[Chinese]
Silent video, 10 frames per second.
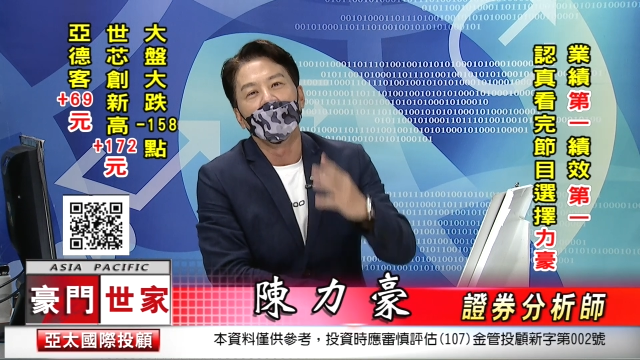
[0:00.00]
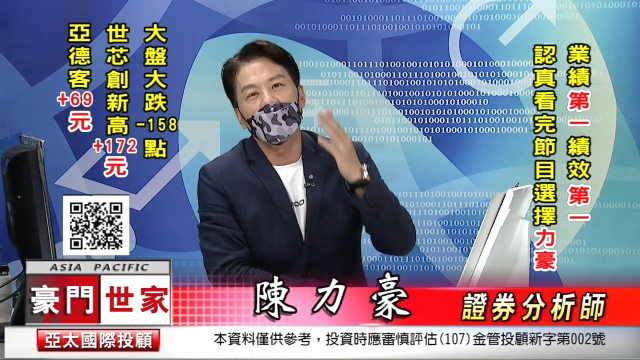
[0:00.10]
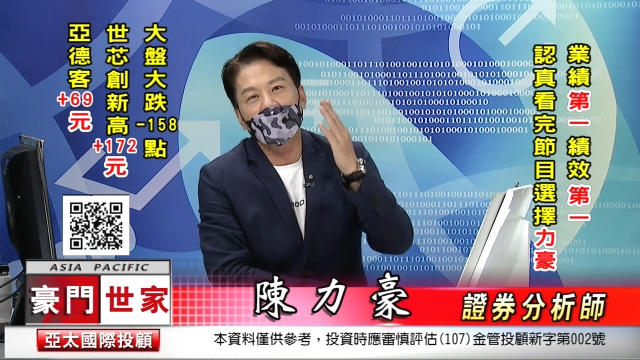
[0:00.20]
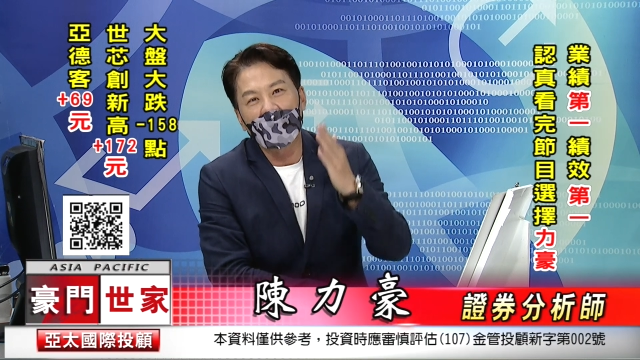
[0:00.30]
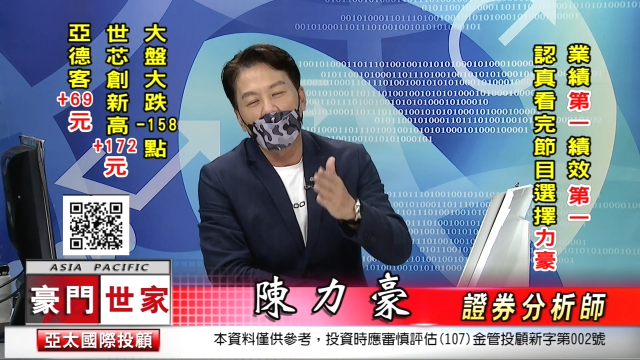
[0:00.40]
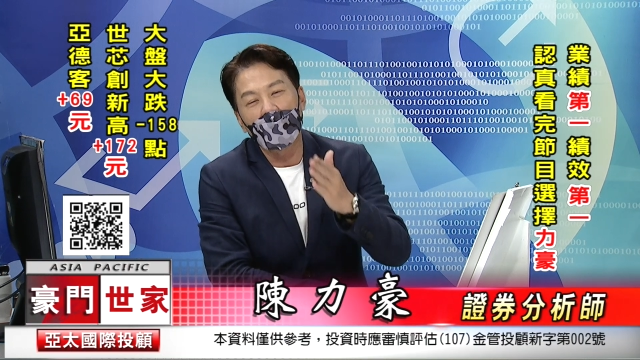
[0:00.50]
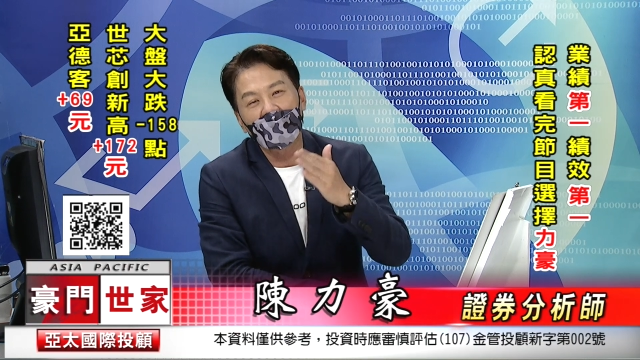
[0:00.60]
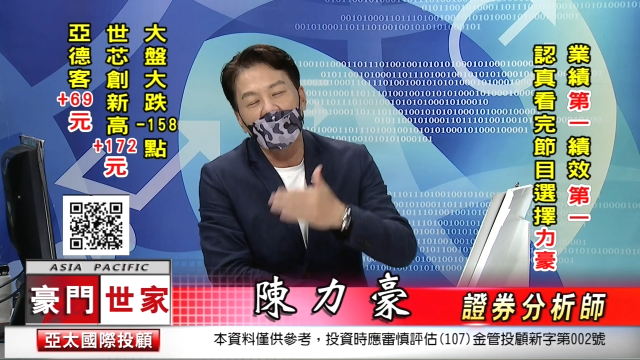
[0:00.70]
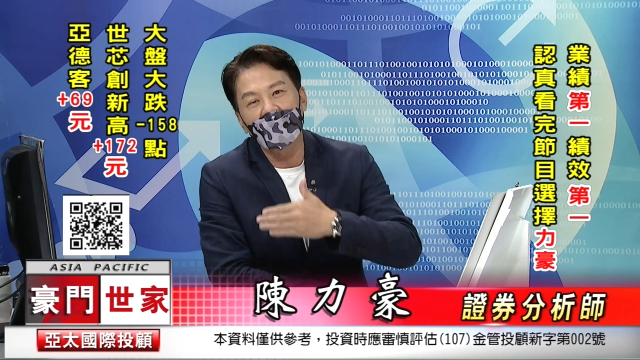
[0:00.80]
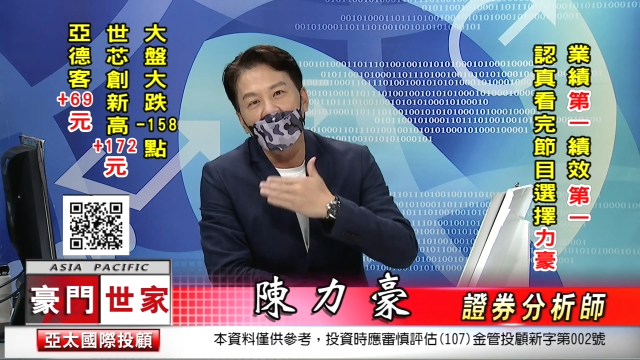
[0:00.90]
你赶
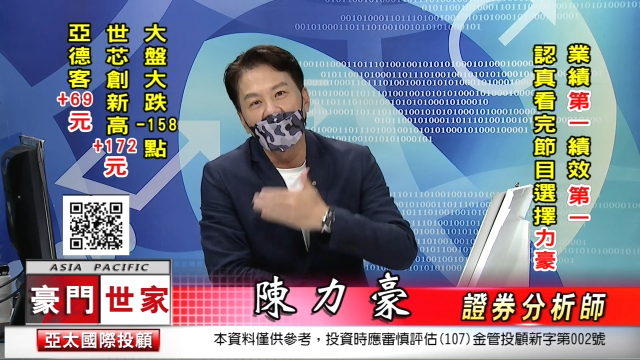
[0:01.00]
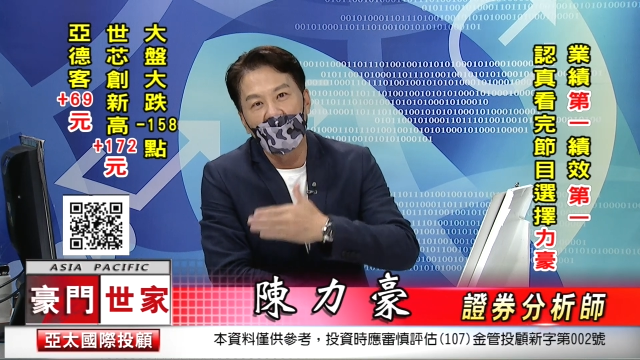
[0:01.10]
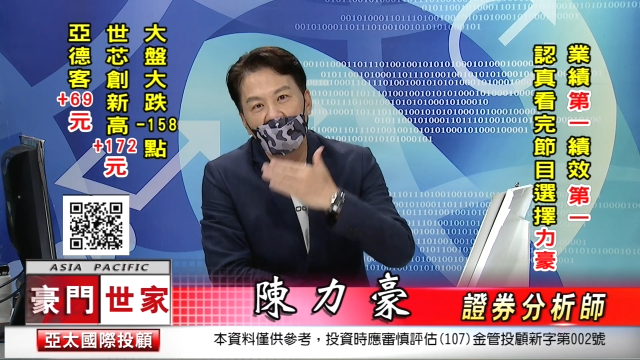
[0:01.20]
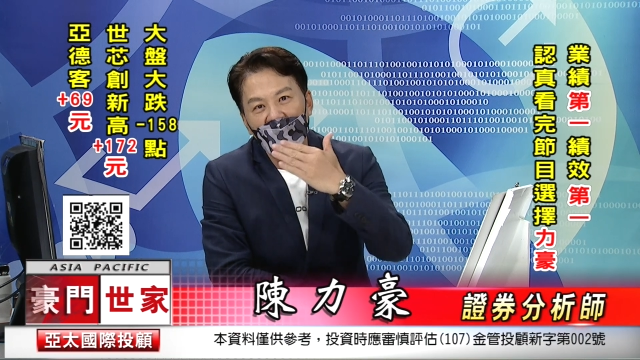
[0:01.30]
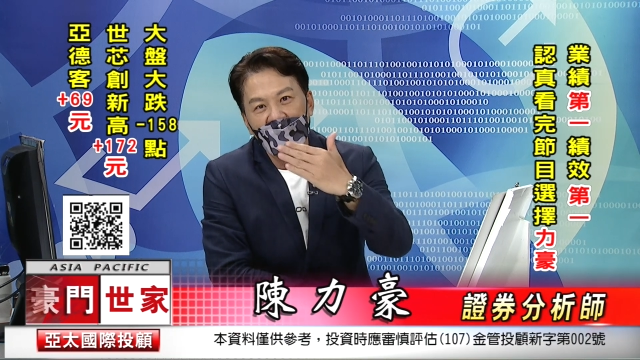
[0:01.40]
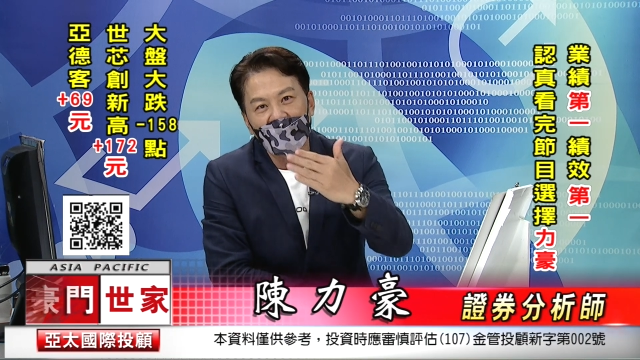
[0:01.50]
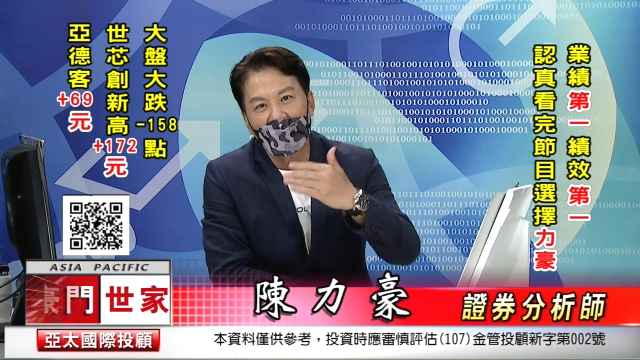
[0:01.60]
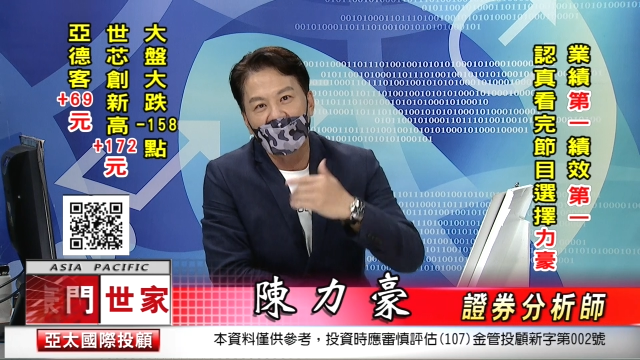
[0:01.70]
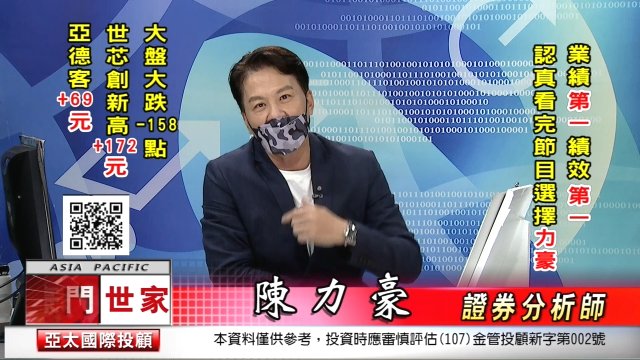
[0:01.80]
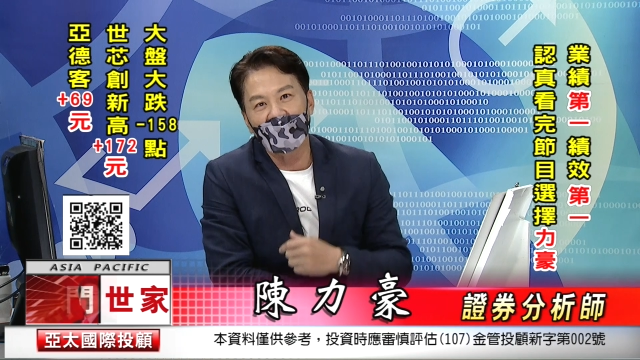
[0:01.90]
快跟着利豪一起
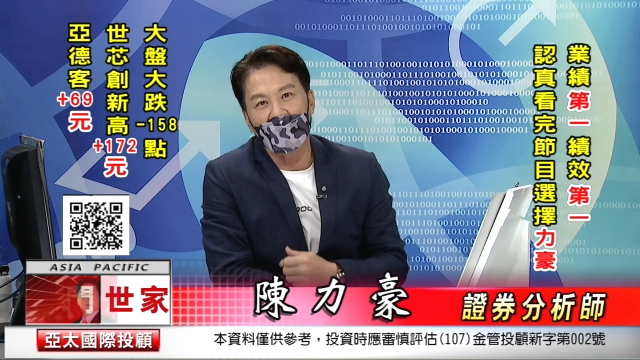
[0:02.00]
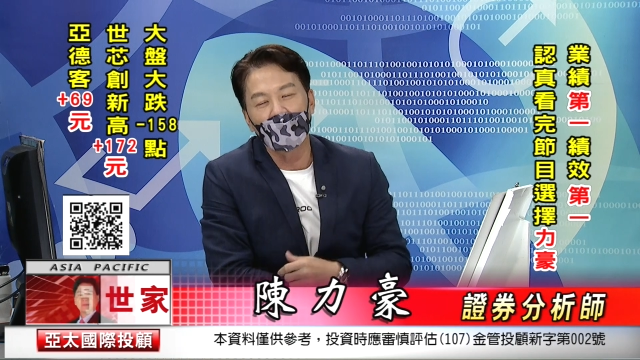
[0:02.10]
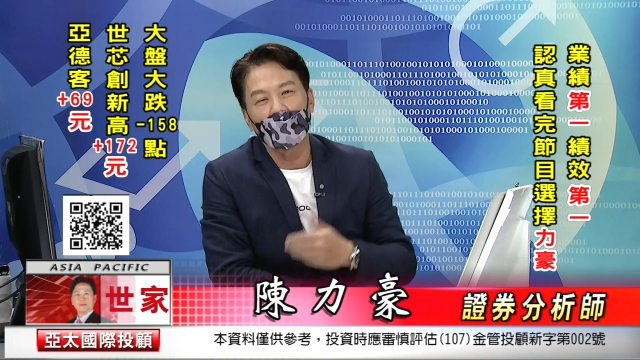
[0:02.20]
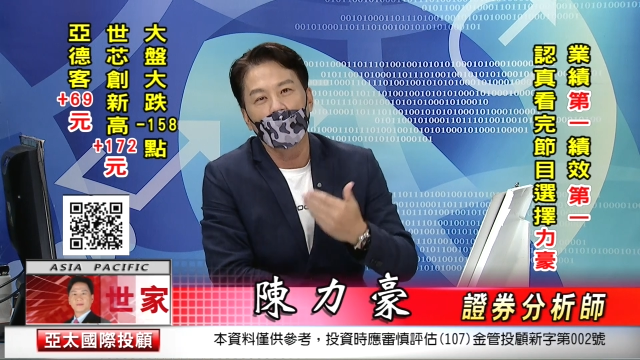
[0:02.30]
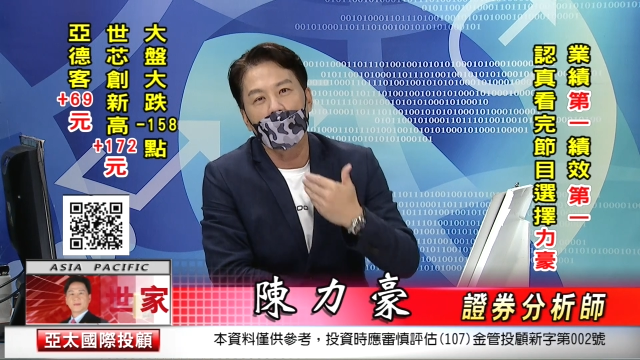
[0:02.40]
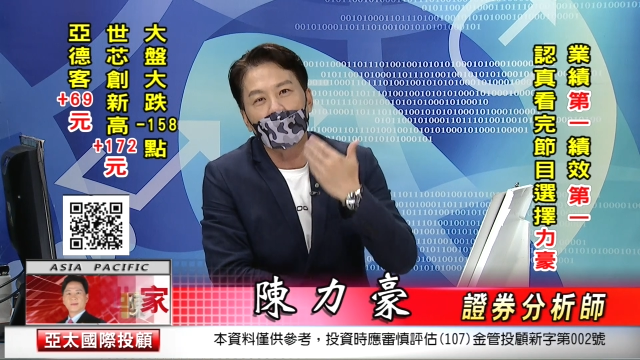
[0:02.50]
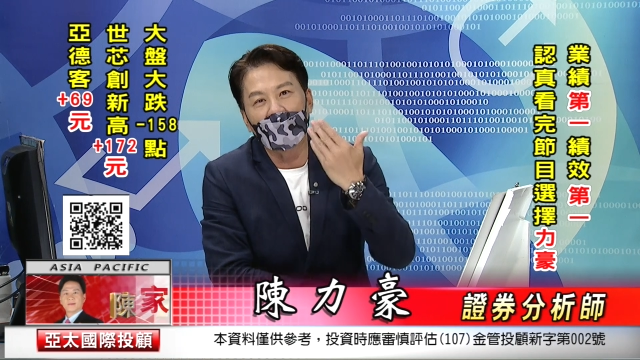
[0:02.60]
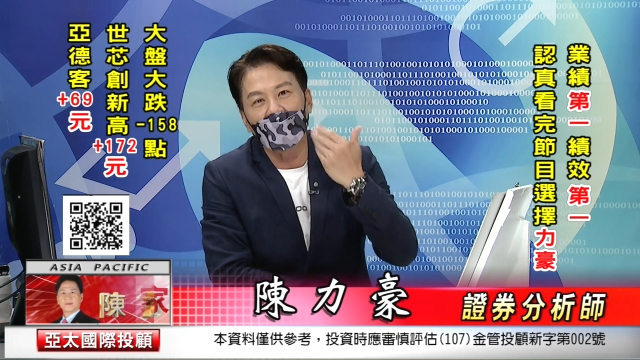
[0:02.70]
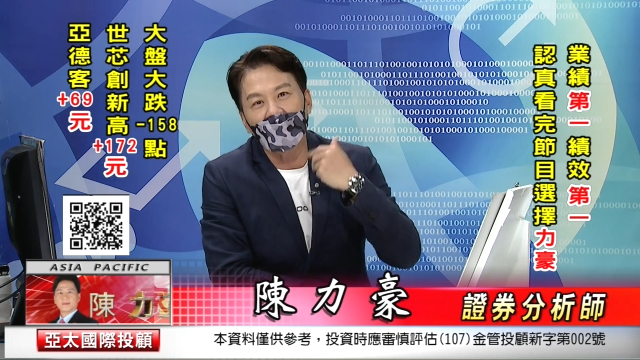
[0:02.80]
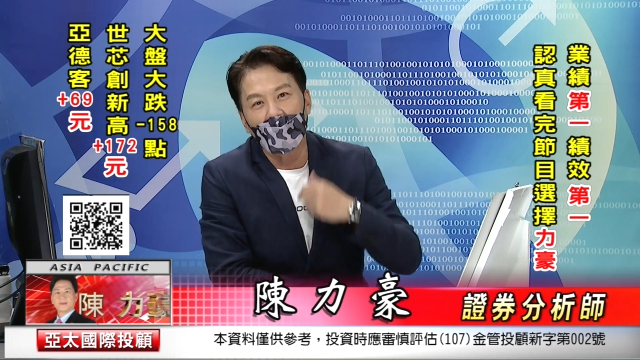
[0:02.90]
打江山，我
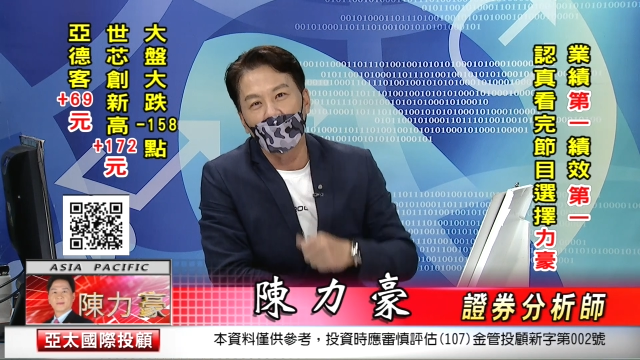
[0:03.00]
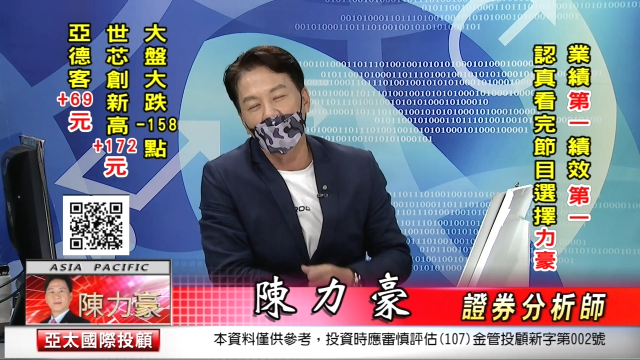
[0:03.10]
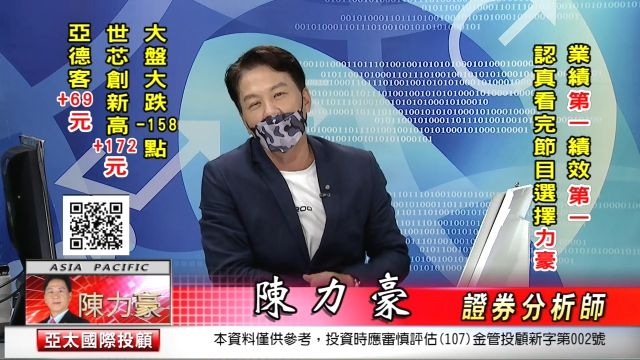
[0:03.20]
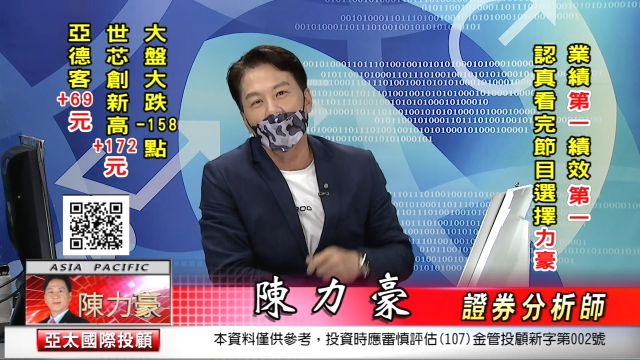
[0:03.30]
帮得到你。